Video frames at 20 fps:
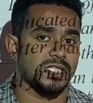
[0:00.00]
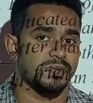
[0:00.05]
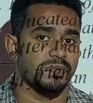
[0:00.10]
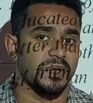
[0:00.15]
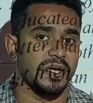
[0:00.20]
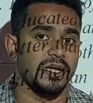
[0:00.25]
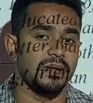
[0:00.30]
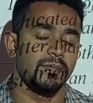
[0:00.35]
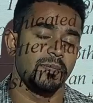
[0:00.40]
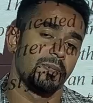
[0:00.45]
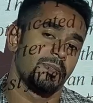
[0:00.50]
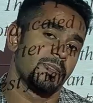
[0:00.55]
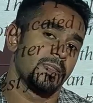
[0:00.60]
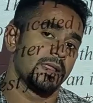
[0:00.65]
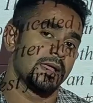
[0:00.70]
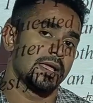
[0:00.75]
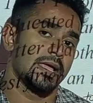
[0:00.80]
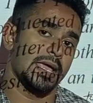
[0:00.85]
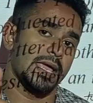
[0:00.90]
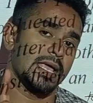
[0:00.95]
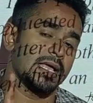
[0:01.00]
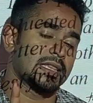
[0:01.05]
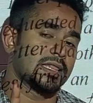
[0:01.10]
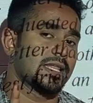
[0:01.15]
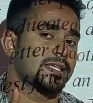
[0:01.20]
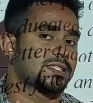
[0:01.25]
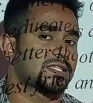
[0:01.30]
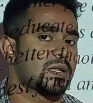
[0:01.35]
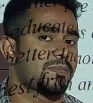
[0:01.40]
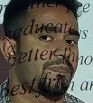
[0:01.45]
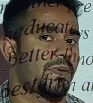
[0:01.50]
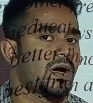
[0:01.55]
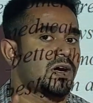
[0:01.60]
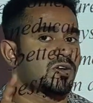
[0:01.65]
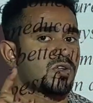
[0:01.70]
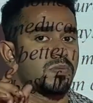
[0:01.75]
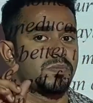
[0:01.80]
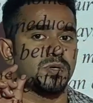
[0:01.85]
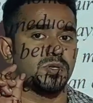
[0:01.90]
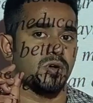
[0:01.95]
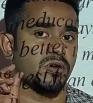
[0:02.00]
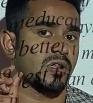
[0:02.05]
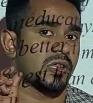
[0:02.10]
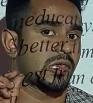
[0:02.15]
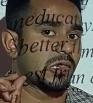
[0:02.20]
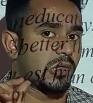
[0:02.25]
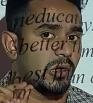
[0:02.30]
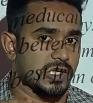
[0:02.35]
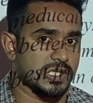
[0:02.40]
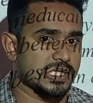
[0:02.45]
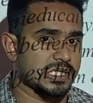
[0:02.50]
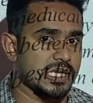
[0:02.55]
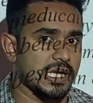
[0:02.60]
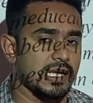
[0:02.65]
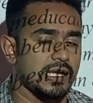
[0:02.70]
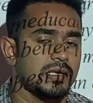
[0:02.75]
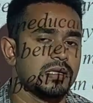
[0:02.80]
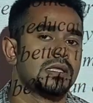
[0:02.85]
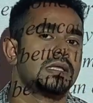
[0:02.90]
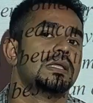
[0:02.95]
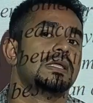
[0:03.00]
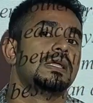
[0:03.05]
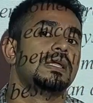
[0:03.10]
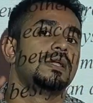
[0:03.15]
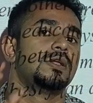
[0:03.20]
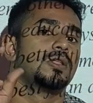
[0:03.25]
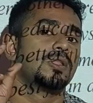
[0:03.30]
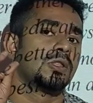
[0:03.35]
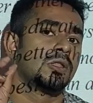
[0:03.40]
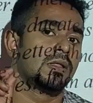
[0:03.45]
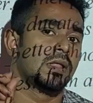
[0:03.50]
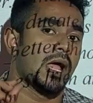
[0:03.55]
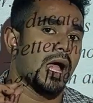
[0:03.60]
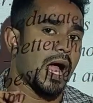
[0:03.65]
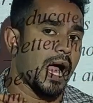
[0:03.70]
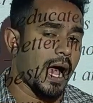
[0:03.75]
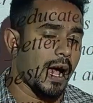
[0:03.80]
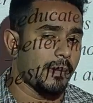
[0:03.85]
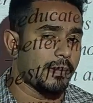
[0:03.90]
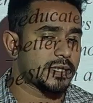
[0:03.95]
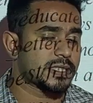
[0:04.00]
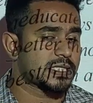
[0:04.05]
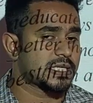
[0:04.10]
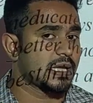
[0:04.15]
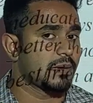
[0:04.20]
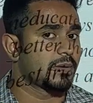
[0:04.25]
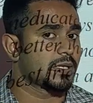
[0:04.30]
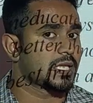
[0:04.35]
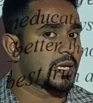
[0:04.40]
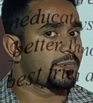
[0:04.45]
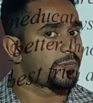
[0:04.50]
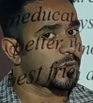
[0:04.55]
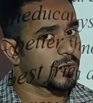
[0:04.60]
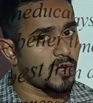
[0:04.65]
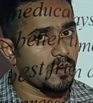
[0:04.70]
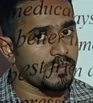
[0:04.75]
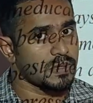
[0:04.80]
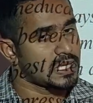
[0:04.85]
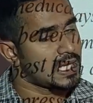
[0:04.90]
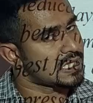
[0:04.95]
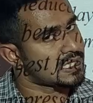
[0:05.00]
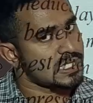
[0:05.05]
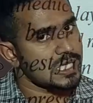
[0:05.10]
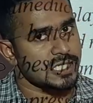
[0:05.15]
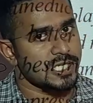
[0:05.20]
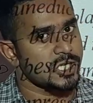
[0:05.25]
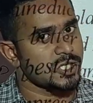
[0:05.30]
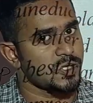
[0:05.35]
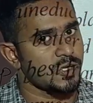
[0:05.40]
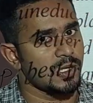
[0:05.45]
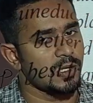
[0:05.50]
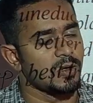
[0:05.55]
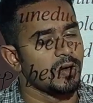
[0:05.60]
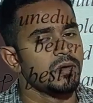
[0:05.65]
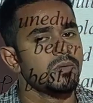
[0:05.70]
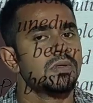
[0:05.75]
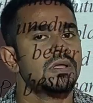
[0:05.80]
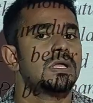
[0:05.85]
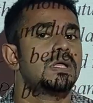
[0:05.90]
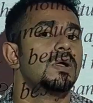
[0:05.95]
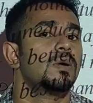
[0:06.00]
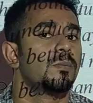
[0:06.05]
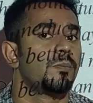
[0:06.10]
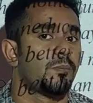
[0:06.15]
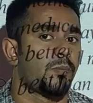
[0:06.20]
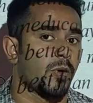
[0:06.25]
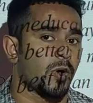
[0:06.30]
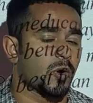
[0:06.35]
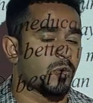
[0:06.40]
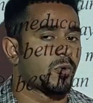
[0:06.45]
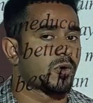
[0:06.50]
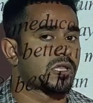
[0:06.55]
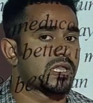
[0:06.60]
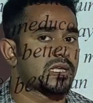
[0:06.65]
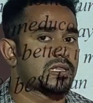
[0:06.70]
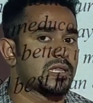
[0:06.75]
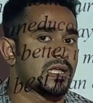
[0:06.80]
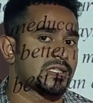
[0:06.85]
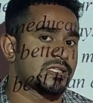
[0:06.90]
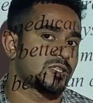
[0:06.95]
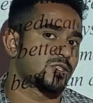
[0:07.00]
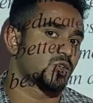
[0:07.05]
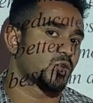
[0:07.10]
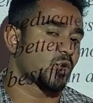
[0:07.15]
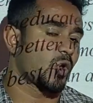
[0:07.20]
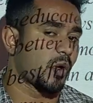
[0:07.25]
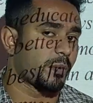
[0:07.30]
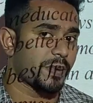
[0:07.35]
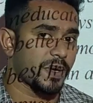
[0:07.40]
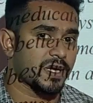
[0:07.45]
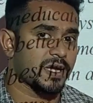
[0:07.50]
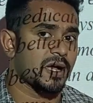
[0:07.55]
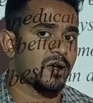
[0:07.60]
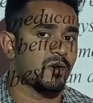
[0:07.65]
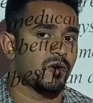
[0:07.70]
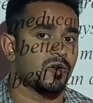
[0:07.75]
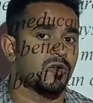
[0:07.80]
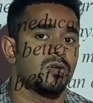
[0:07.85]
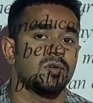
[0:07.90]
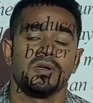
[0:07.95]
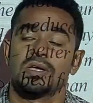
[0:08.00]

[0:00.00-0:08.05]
আসবে এই ক্লাসের পার্ট হবে টোটাল দশটা আজকে আমাদের প্রথম ক্লাসটা শেষ হলো পরবর্তী ক্লাসের জন্য অপেক্ষা করো